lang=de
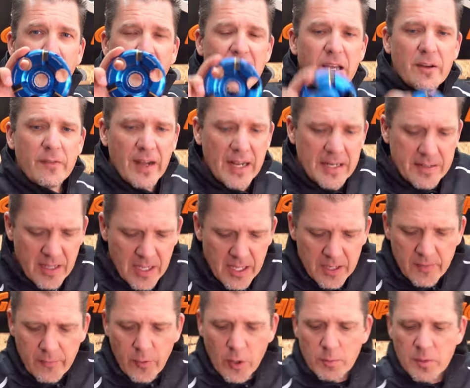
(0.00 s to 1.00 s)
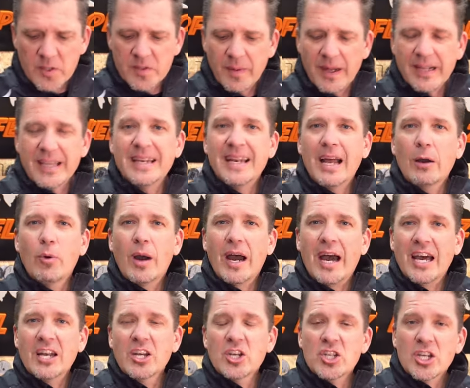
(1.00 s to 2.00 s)
Bayerwald. Die wollen wir uns mal genauer
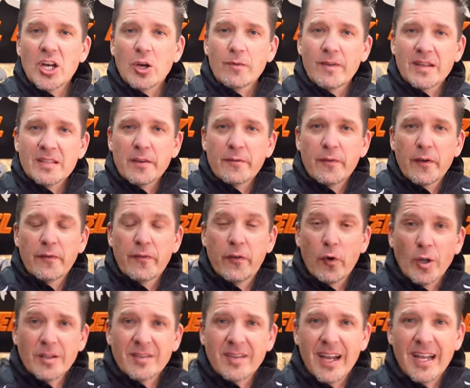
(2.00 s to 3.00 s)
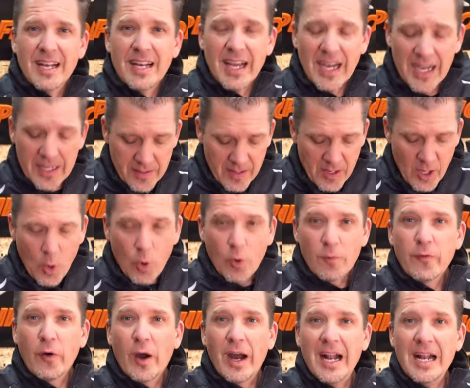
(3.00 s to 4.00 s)
anschauen, was sie für Vorteile hat
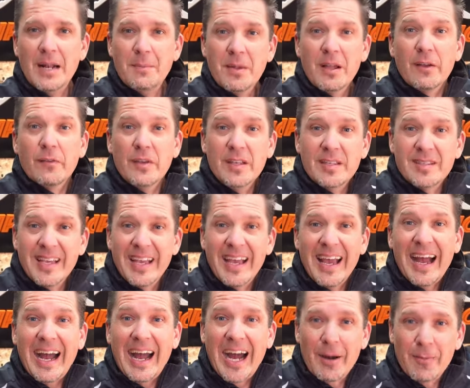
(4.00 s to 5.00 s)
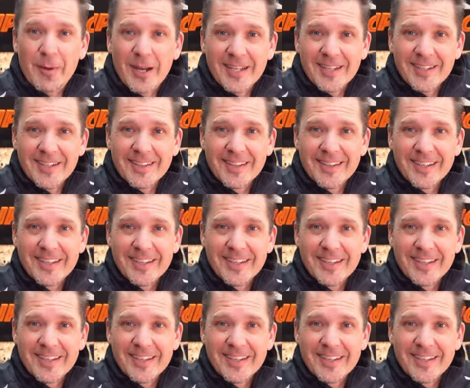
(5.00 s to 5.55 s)
und vor allem, wie sie arbeitet.